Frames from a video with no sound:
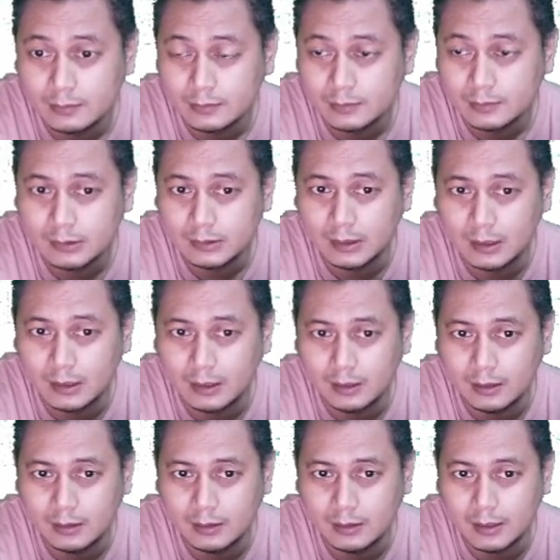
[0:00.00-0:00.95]

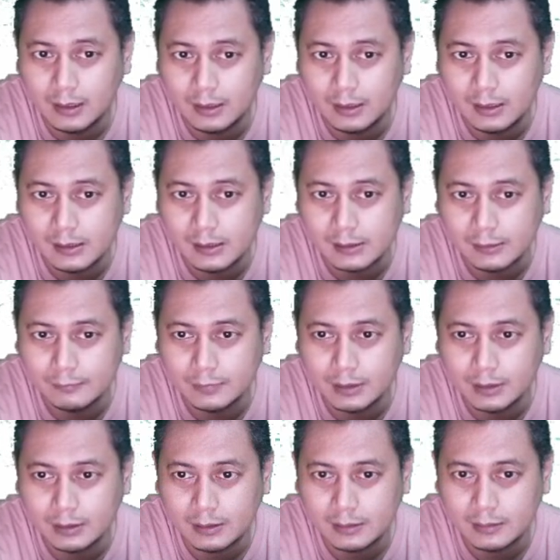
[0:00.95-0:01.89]
dari dari
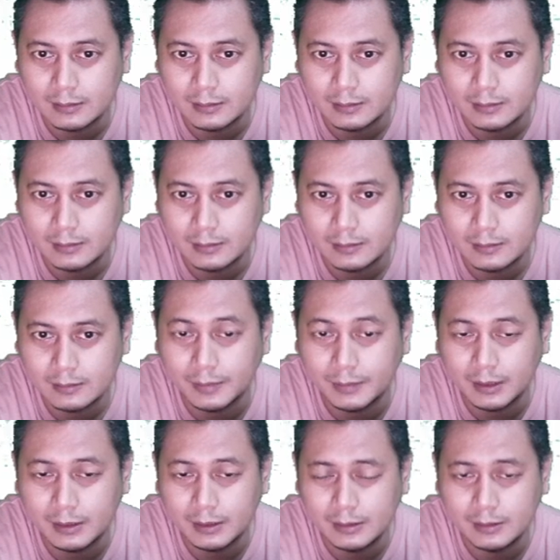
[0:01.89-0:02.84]
Desember ke
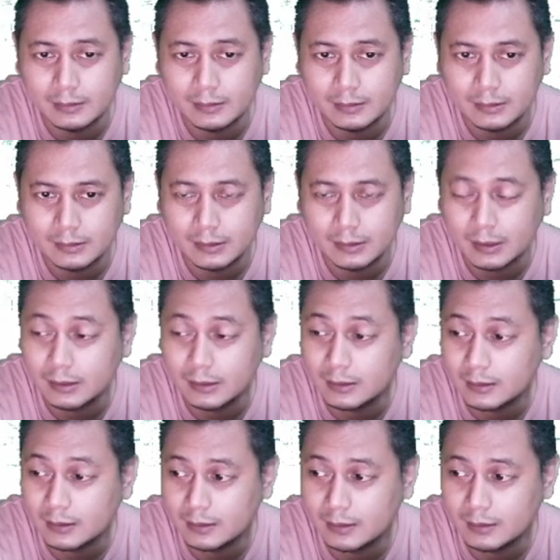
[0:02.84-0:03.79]
Mei ya nggak
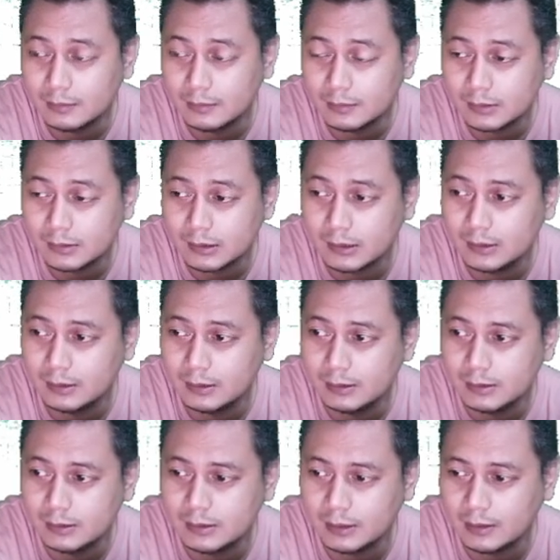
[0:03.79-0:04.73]
nyala itu setelah
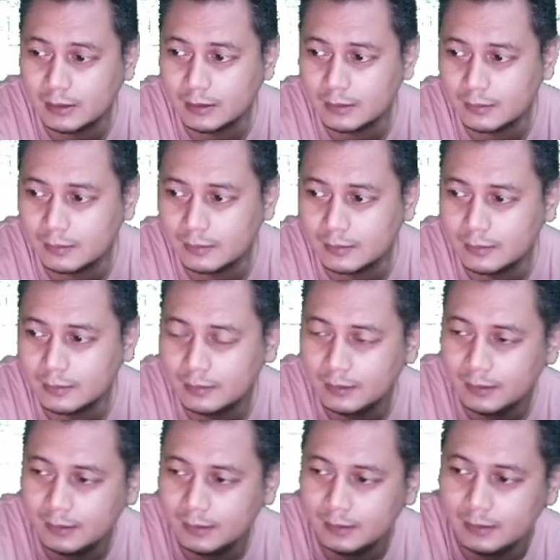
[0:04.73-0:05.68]
dicek
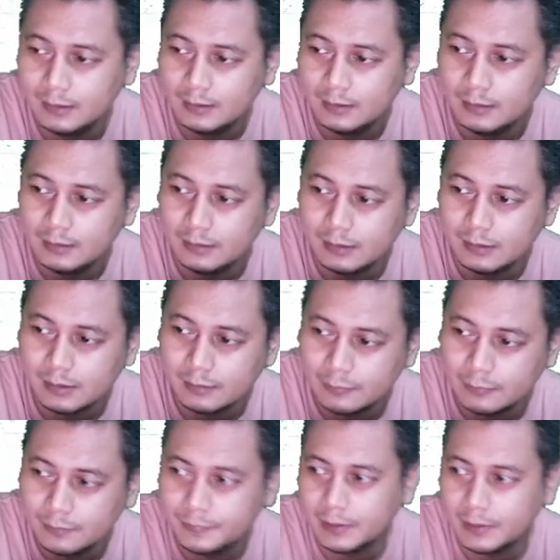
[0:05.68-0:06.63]

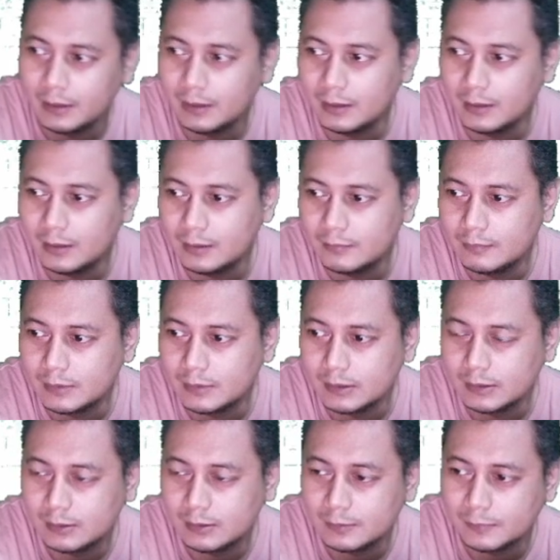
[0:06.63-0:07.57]
dicabut PGA masih
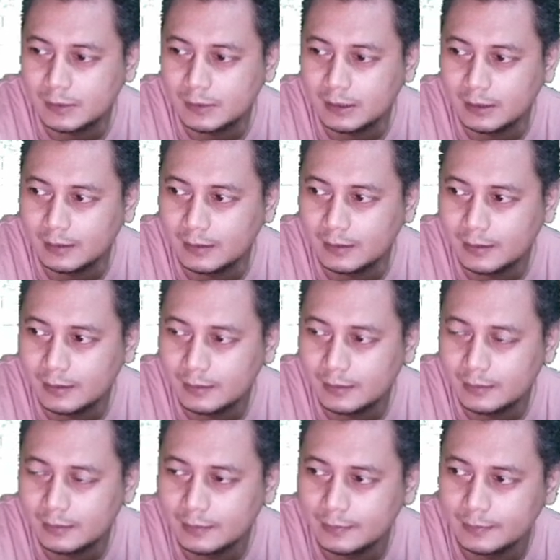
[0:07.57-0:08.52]
tetap nggak
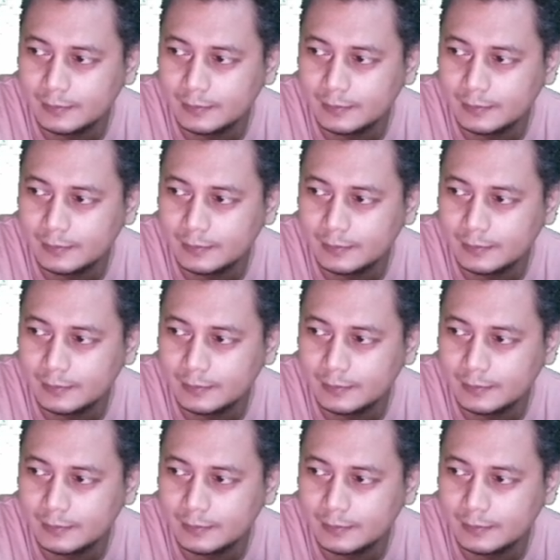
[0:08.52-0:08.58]
nyala